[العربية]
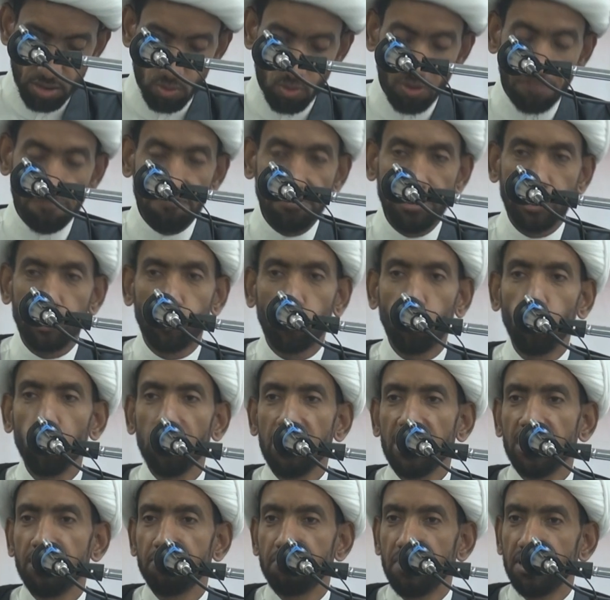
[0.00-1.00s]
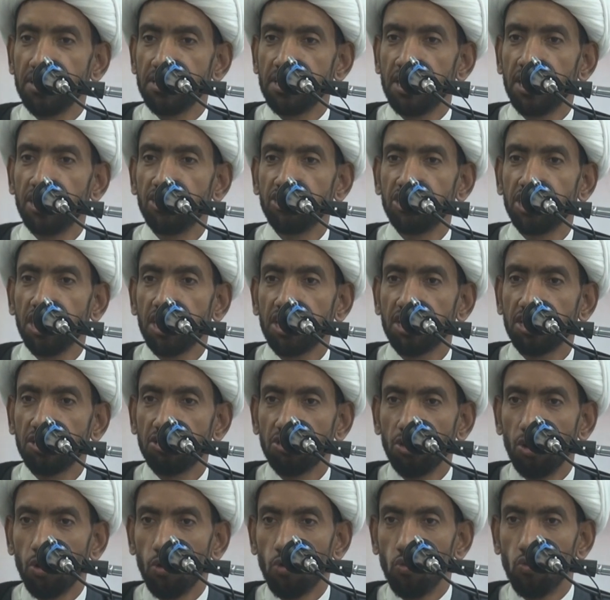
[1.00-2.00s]
وفي كل منهج
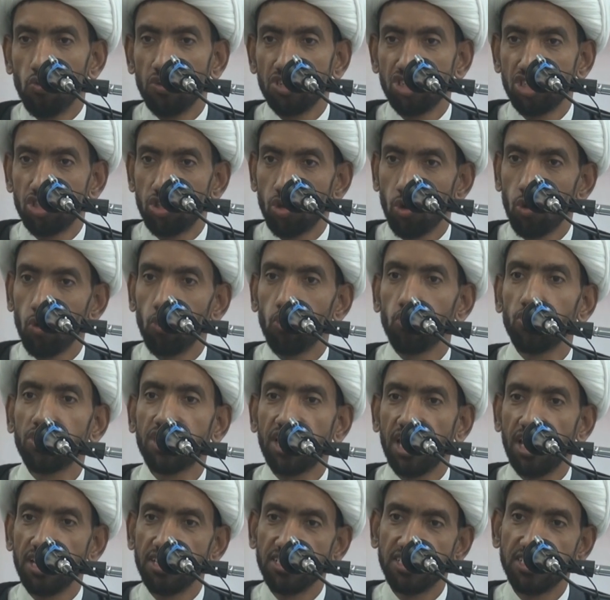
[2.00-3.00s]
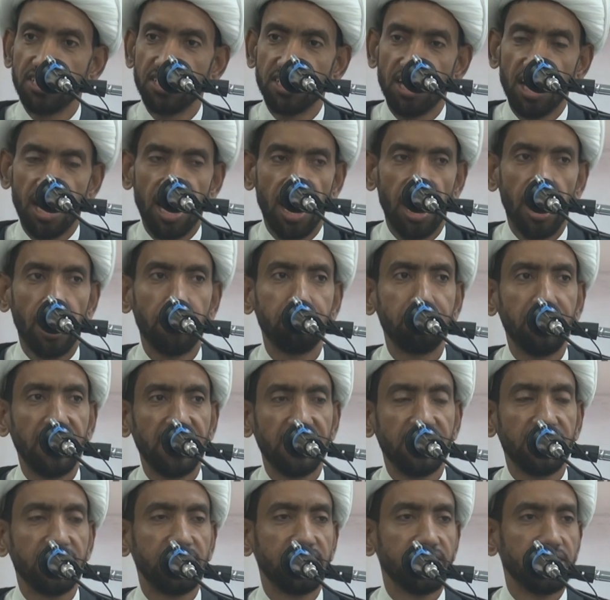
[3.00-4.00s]
وسلوك
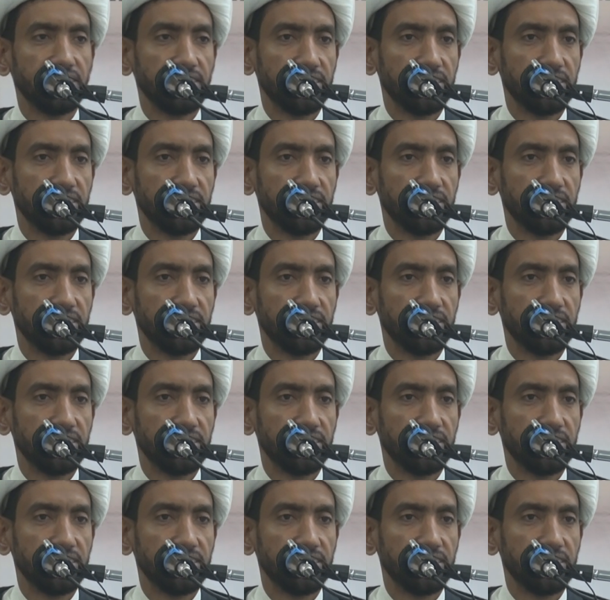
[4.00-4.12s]
عملي